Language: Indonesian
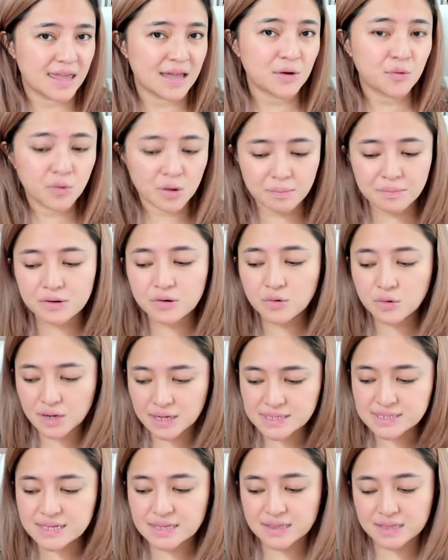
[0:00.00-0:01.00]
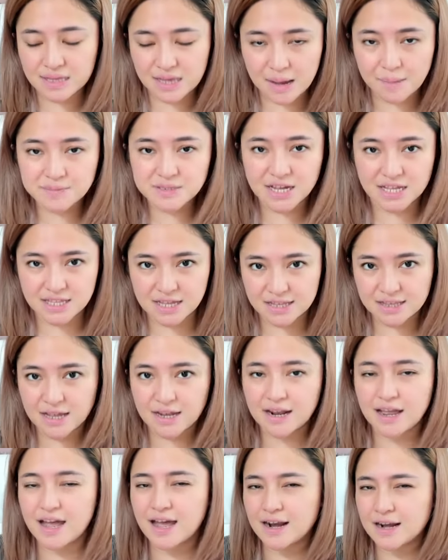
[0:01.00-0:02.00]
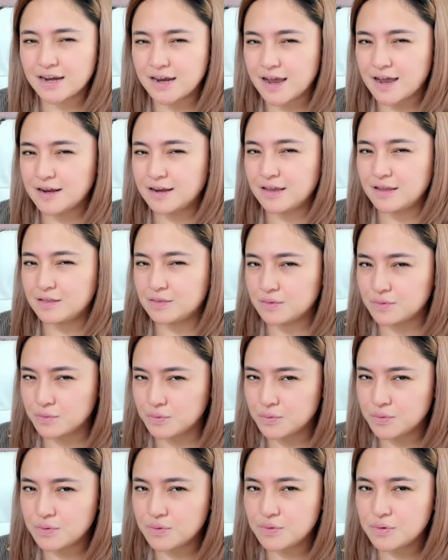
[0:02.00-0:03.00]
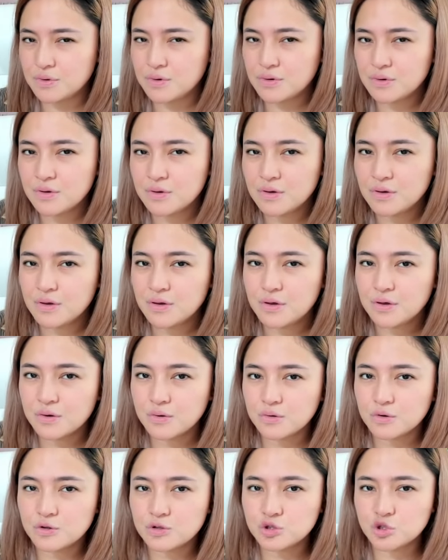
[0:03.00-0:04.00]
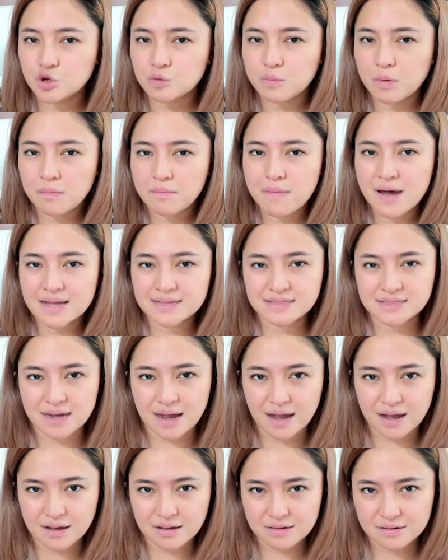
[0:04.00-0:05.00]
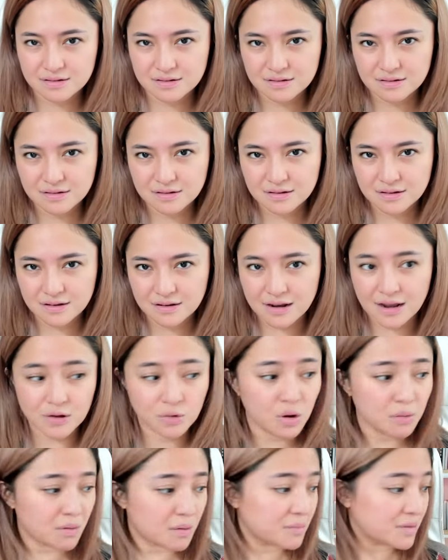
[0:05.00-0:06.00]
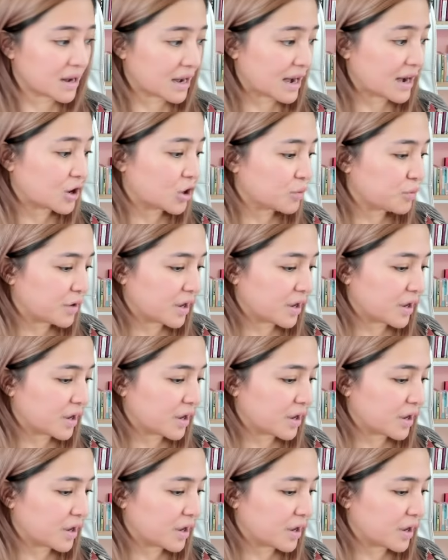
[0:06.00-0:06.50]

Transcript: gue menulis setiap catatan harian itu untuk pembaca dan gue emang beneran lo punya